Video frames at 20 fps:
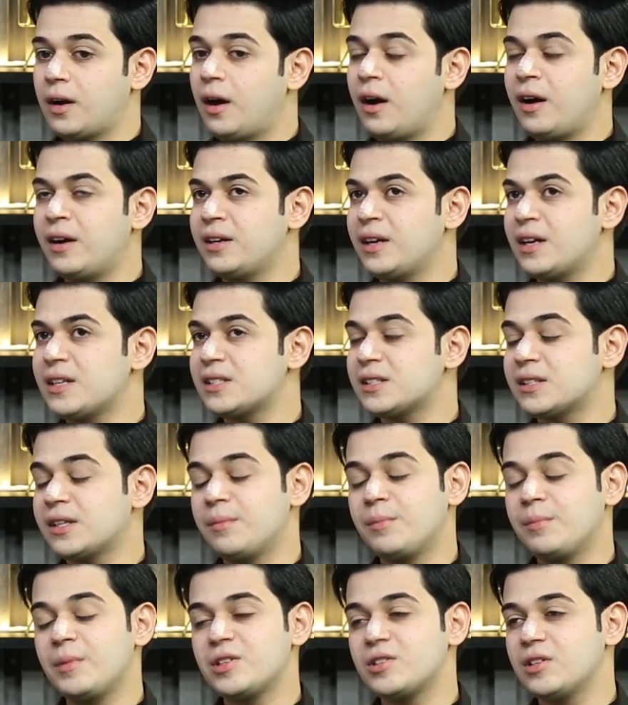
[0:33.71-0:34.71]
انا
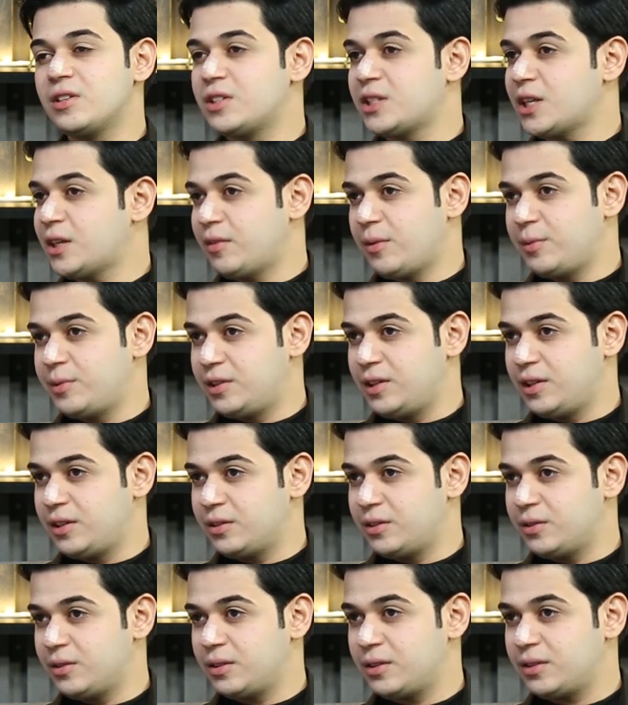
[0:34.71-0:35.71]
اصلا ما كني شايفه
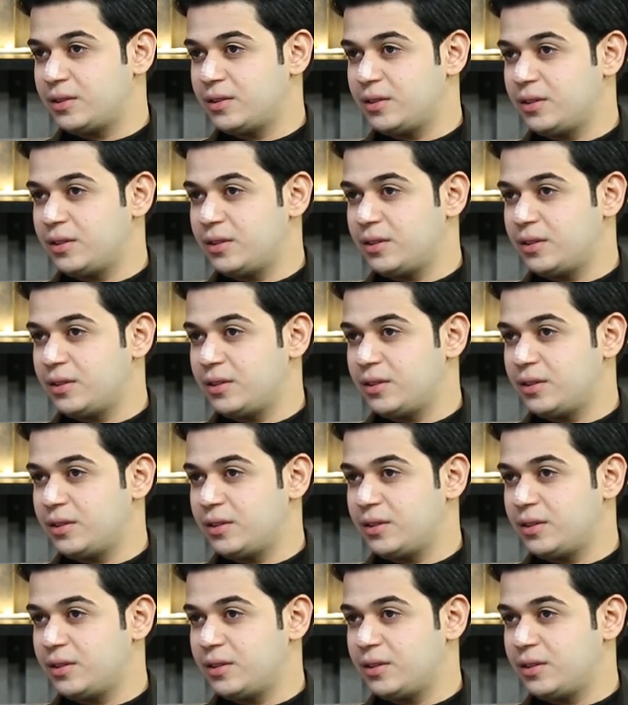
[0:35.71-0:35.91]
بالتيك توك